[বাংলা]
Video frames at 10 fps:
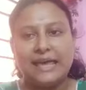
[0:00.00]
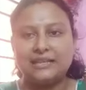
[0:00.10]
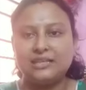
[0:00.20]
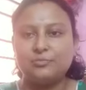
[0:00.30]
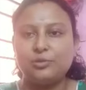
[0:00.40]

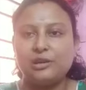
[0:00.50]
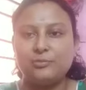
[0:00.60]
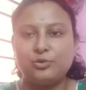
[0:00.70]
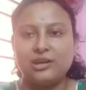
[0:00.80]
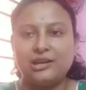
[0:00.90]
একদিন
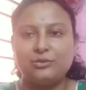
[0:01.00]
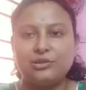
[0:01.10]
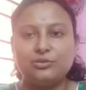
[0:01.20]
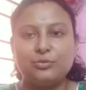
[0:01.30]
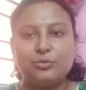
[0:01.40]
পরলাম হয়ে গেল
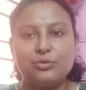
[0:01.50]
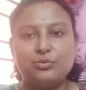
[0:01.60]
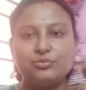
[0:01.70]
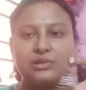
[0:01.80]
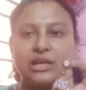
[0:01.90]
কিন্তু কোনো
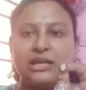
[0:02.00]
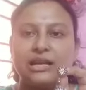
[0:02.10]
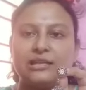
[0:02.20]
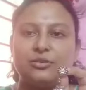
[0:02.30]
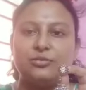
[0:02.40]
অনুষ্ঠানে
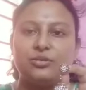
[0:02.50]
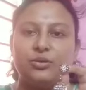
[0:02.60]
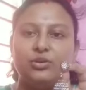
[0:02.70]
গেলে তখন